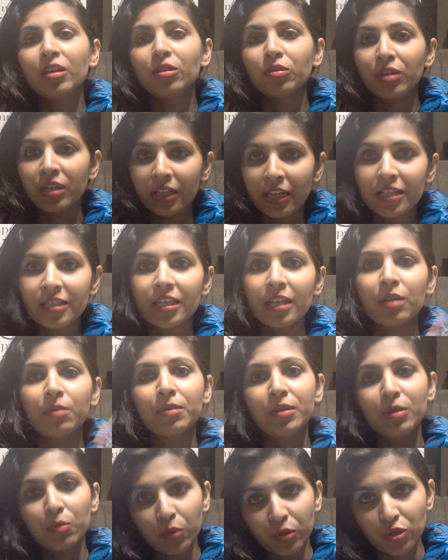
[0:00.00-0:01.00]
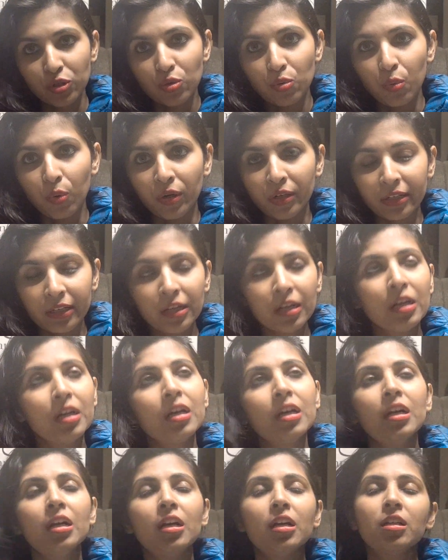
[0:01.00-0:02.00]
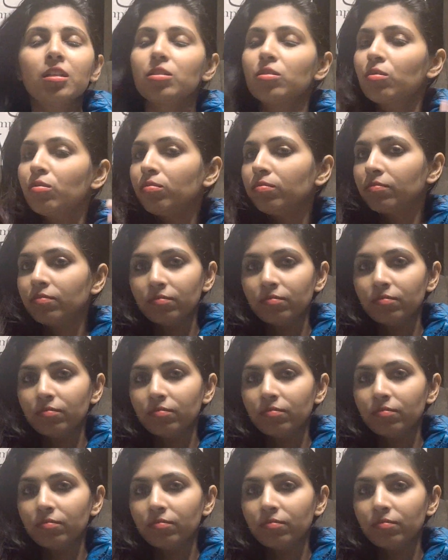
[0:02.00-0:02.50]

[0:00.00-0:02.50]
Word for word: तो in case anybody wants to order so